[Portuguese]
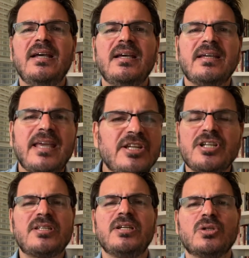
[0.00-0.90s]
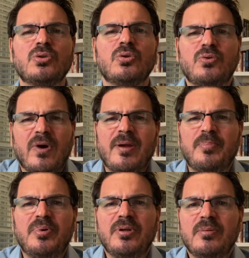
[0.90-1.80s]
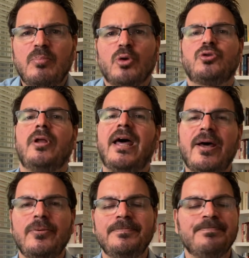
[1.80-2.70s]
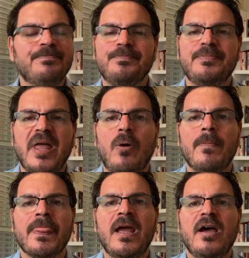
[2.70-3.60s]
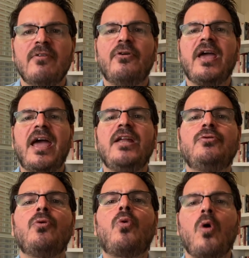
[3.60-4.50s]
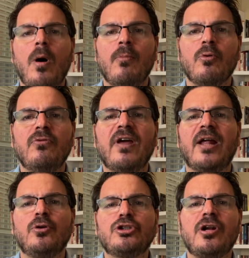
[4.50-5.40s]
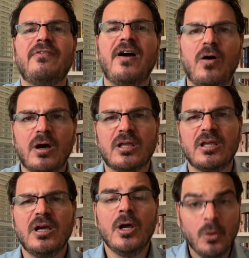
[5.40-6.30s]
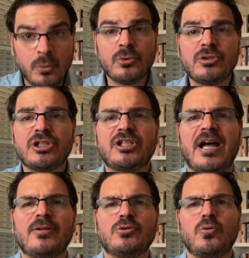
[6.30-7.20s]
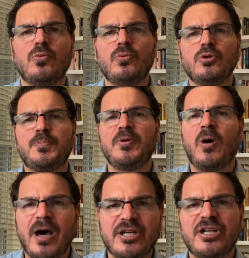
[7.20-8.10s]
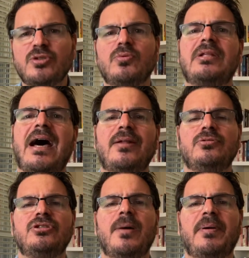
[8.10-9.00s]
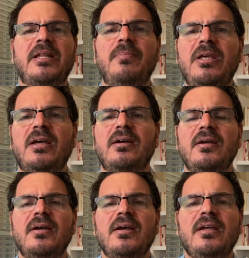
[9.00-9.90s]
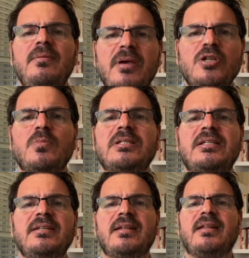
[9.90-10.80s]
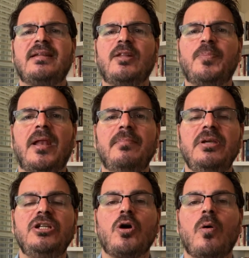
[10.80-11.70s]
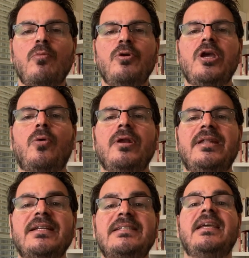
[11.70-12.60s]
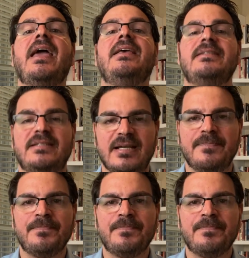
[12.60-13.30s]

Quem disse isso? Trump? Bolsonaro? Não. Foi Andrew Cuomo, governador de Nova York, um dos estados com os piores resultados na pandemia e mesmo assim tratado pela mídia como ícone da ciência.